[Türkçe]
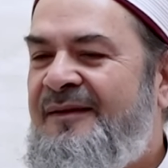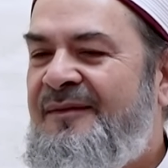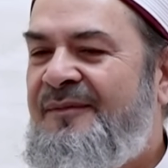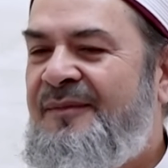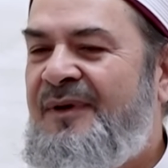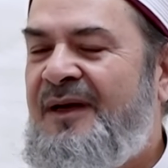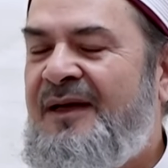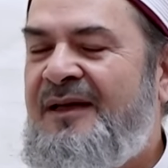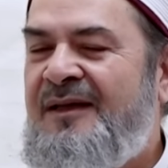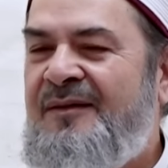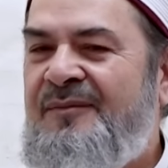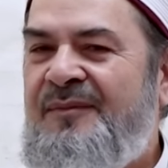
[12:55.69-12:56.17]

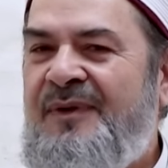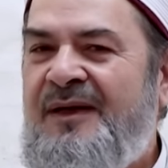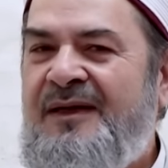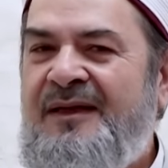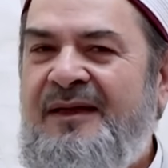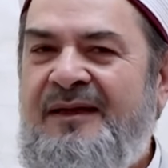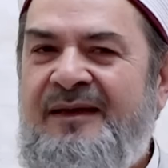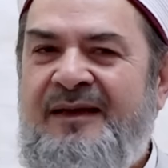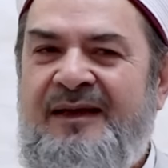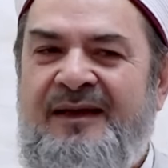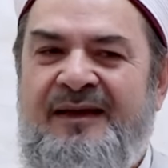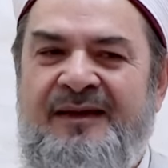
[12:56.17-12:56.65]
Bakın
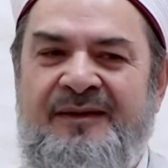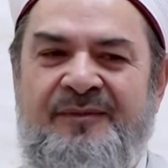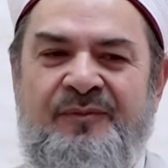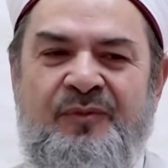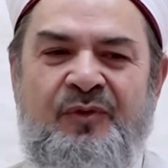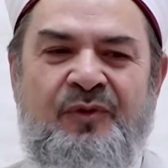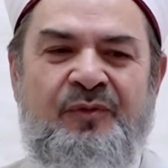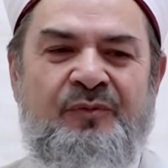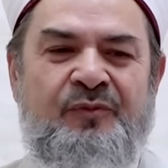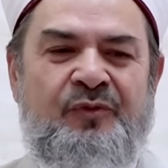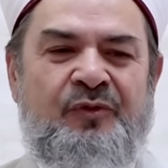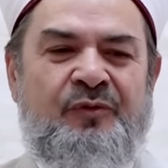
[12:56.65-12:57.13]
bakın ha
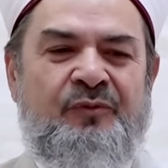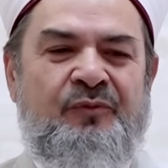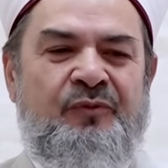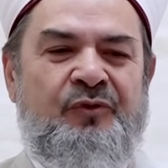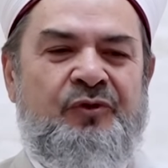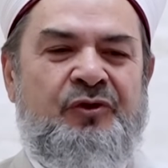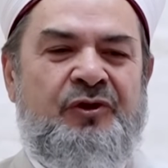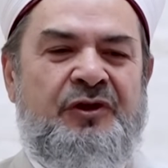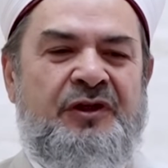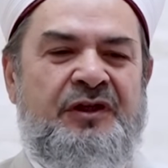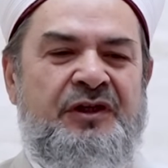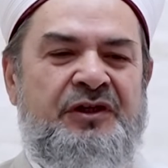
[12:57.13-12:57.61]
bu mü-
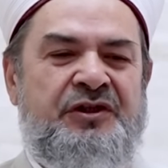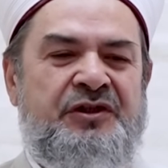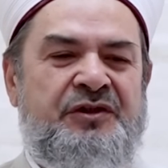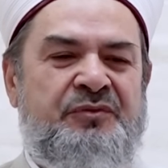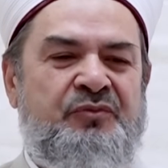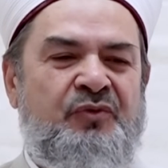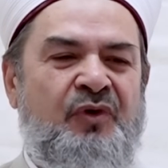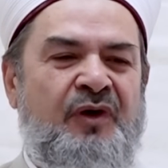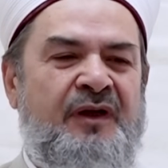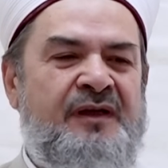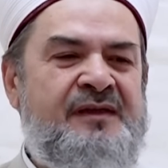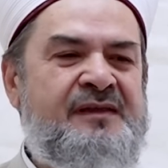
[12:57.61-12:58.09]
müthiş
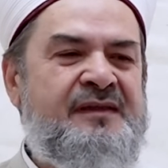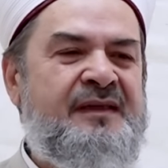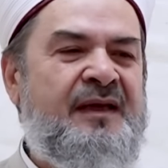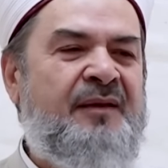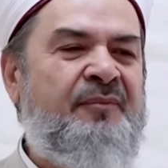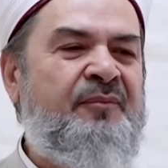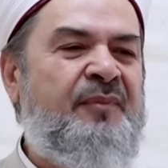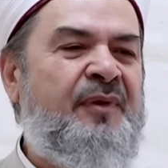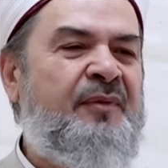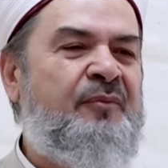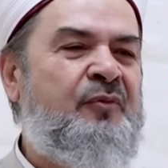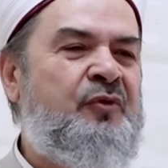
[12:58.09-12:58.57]

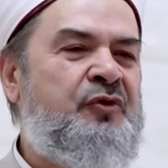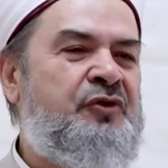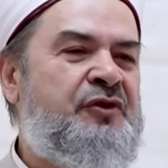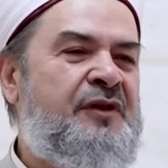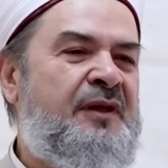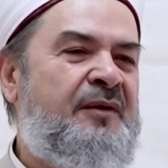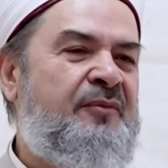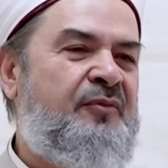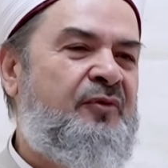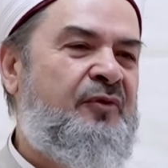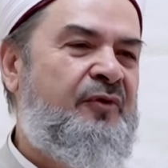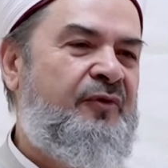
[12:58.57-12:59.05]
muazzam bir
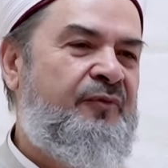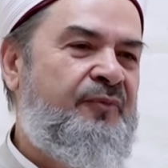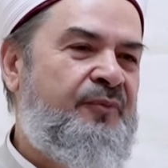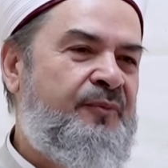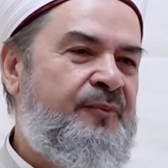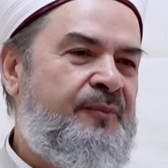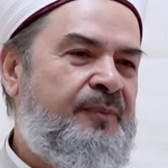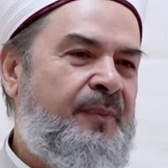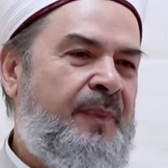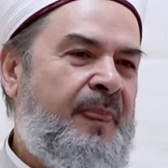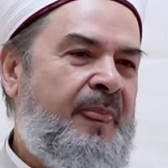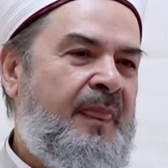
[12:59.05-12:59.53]
müjde bu.
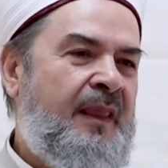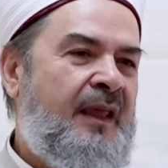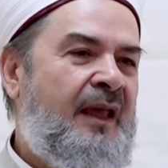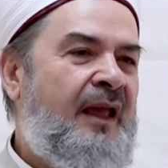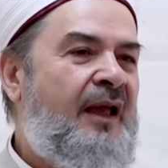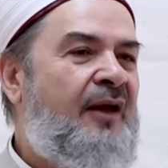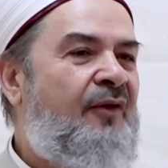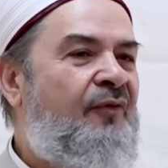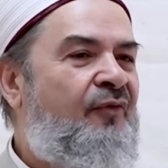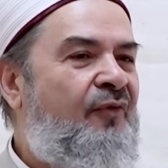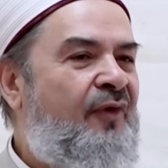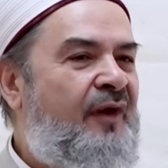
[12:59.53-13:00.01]

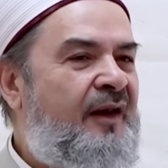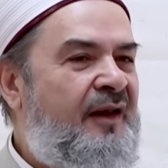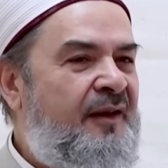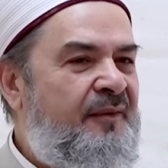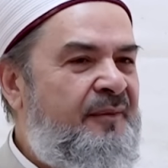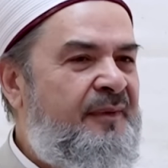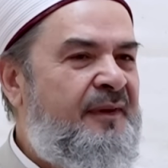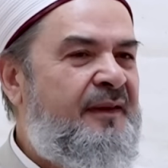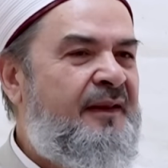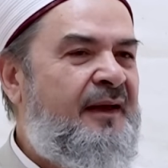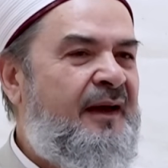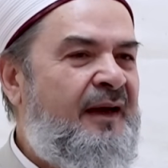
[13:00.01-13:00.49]
Evveli
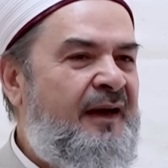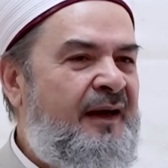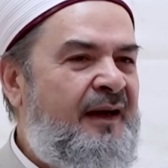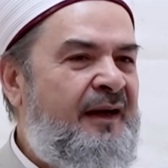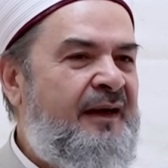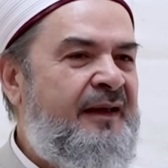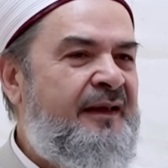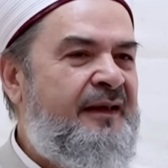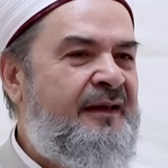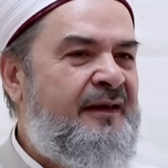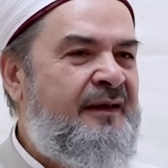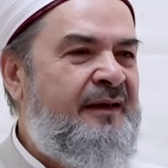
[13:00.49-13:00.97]
mi daha
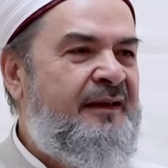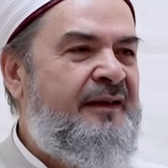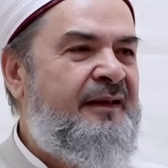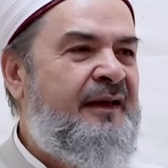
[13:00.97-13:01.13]
hayırlı